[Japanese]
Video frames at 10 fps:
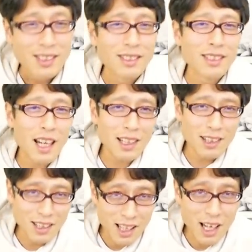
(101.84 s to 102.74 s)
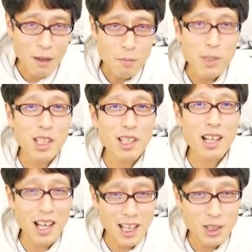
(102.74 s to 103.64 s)
だったら民
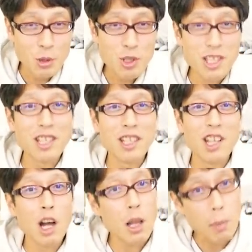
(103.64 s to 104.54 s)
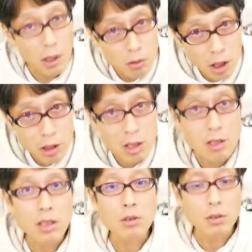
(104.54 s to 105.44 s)
間組織になればって
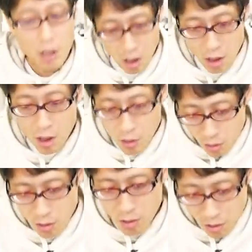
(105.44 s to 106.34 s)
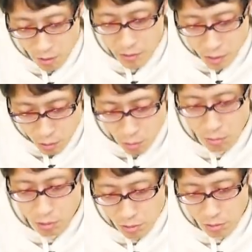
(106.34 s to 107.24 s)
話ですよね。えー、
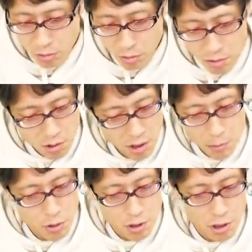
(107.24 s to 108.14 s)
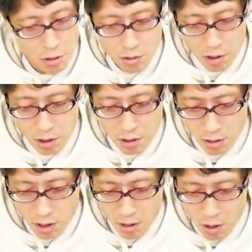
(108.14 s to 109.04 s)
そうですよ。そしたらもう自由に
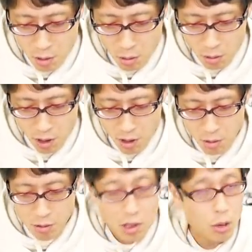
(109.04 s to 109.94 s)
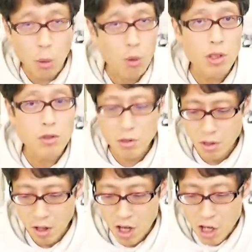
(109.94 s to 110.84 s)
ね、公権力から独立し
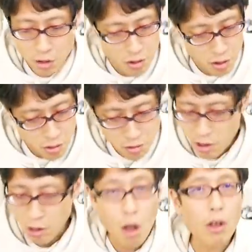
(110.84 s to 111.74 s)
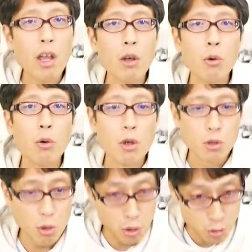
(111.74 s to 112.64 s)
て自由に提言を
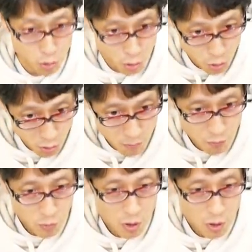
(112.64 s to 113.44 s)
できるでしょ。